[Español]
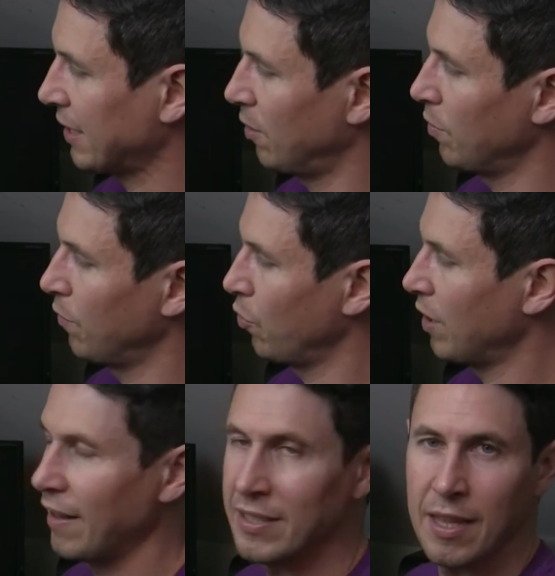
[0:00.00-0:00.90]
cómo
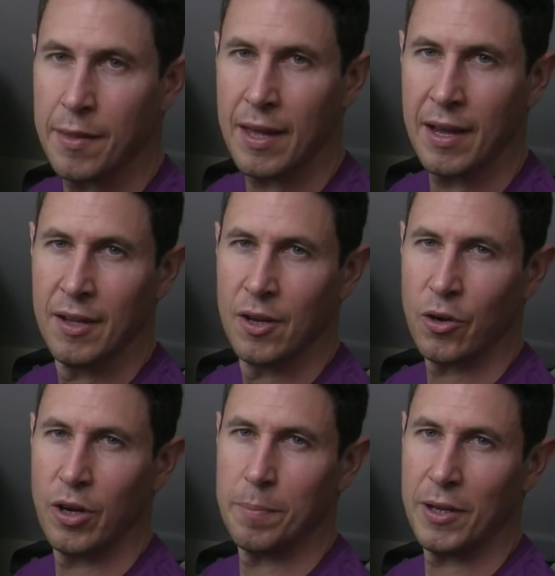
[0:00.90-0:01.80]
influye la distancia
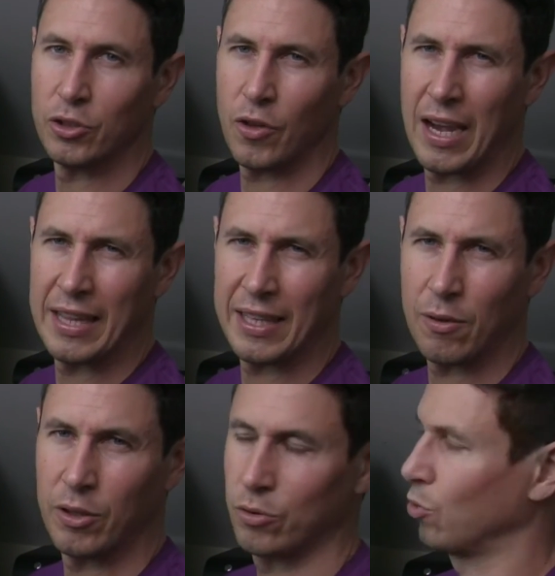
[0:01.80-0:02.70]
con el piloto delante
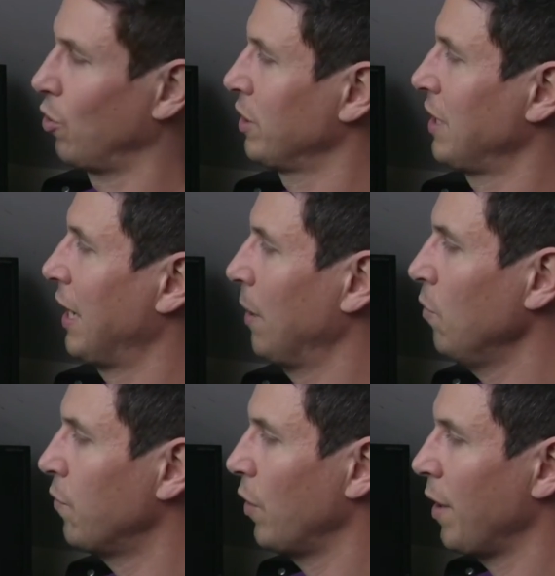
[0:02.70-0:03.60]
cuando tú coges el
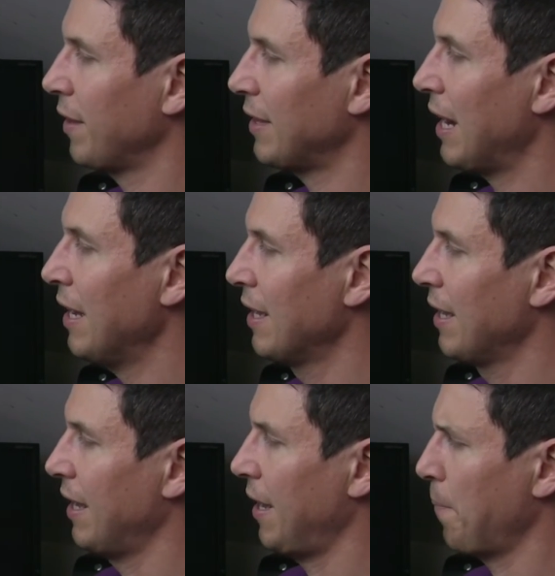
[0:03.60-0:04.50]
rebufo, etc.
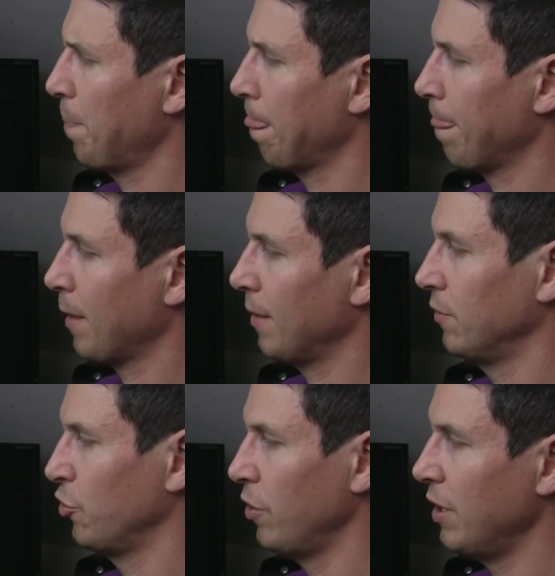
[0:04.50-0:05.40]
Em,
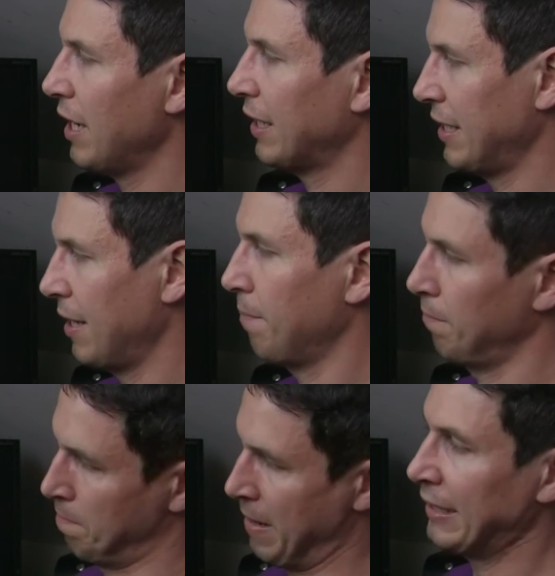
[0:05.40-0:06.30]
yo diría que tiene
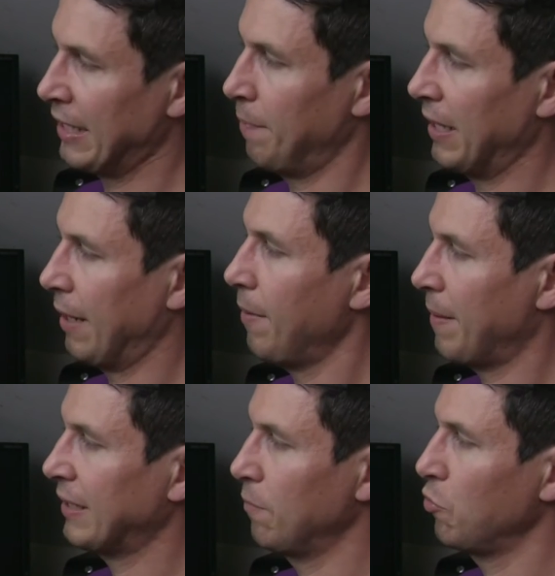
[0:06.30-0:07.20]
parte aplicable,
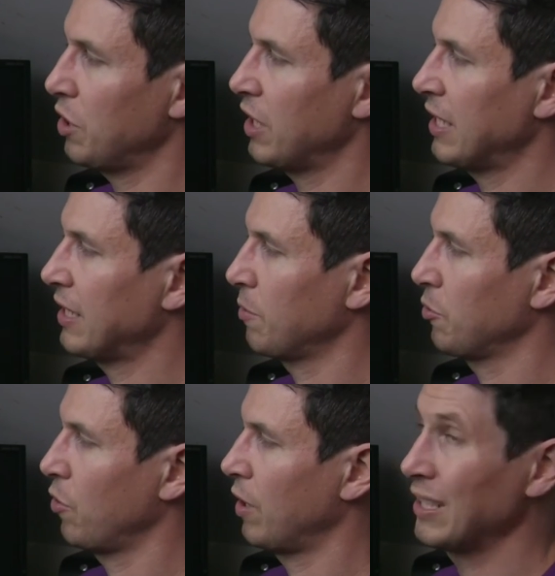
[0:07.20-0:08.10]
parte muy interesante,
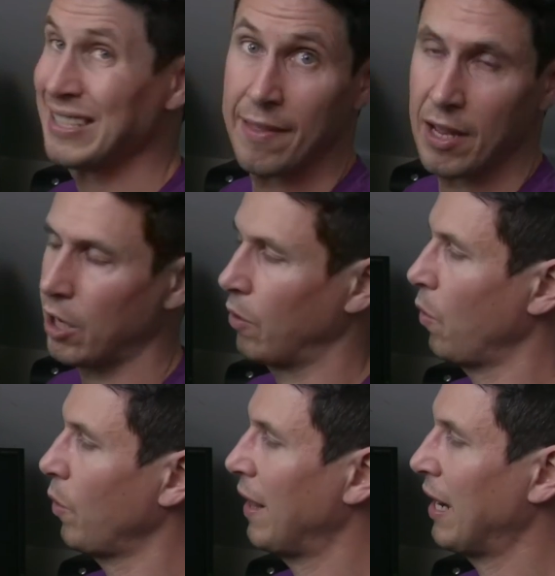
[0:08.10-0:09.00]
sobre todo en resistencia a la
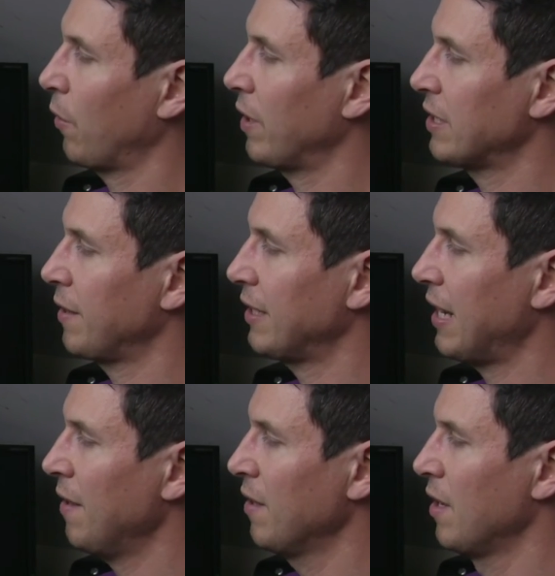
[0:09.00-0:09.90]
rodadura de las ruedas,
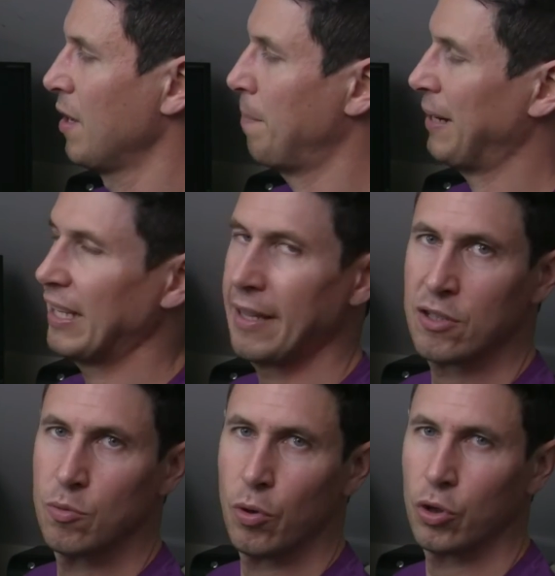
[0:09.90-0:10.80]
etc. Parte
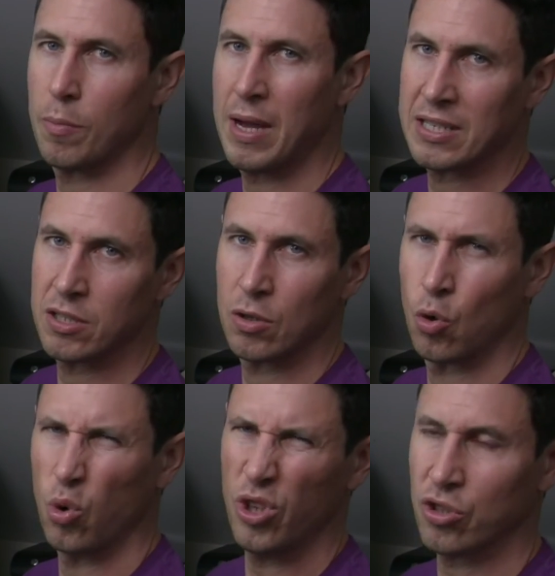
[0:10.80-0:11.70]
quizás un poquito más
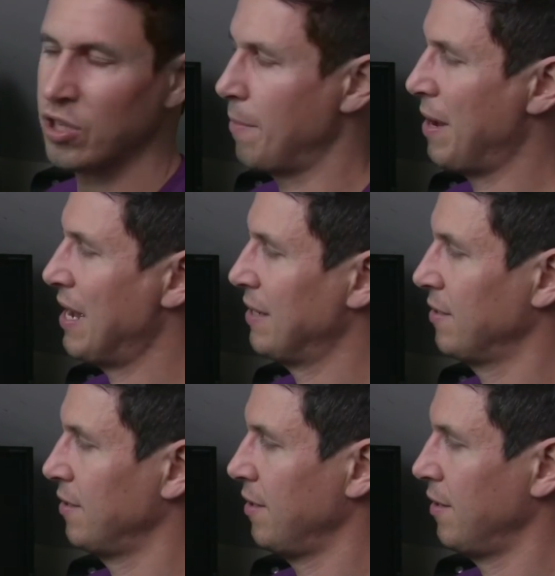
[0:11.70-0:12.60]
curiosa, más